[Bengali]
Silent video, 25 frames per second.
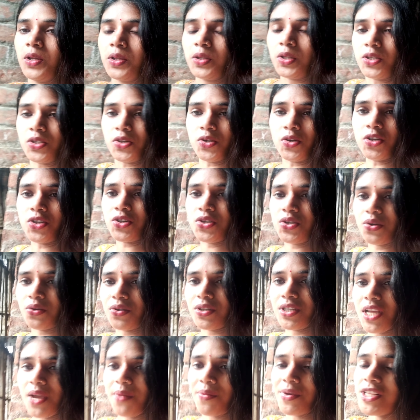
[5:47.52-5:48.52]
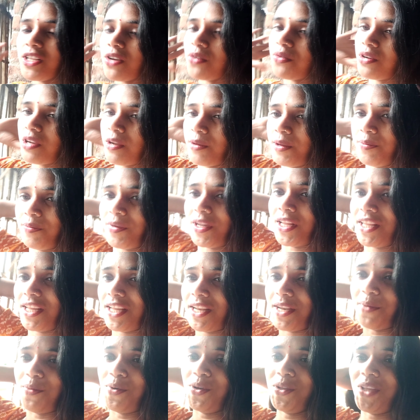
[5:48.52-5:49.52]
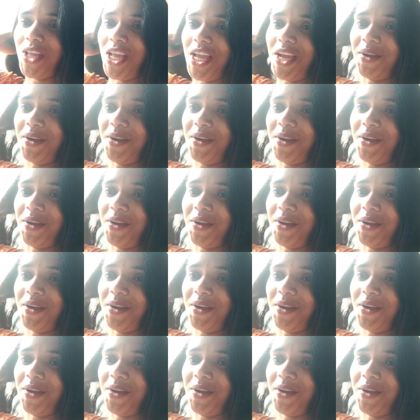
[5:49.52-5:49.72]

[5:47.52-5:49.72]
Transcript: তো চুলটা শুকো যাবে তখন আমি বেঁধে নেবো তো